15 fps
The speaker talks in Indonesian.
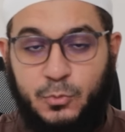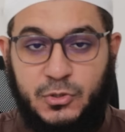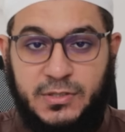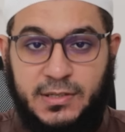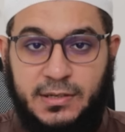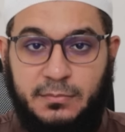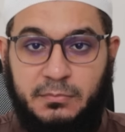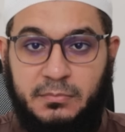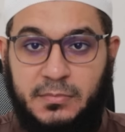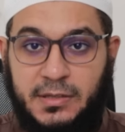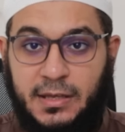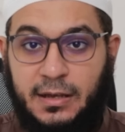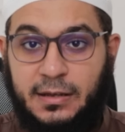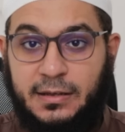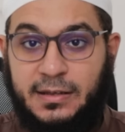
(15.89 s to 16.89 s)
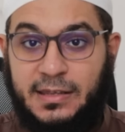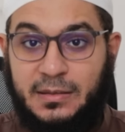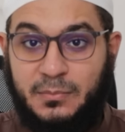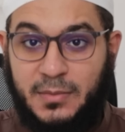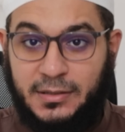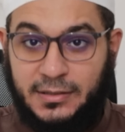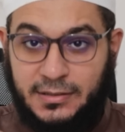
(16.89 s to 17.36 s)
muslim yang
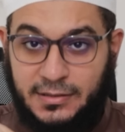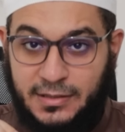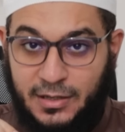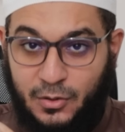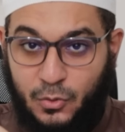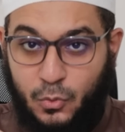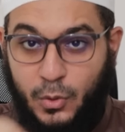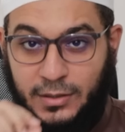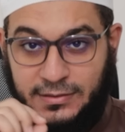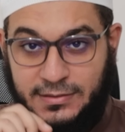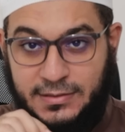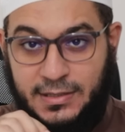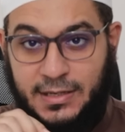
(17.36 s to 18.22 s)
keimanannya kuat,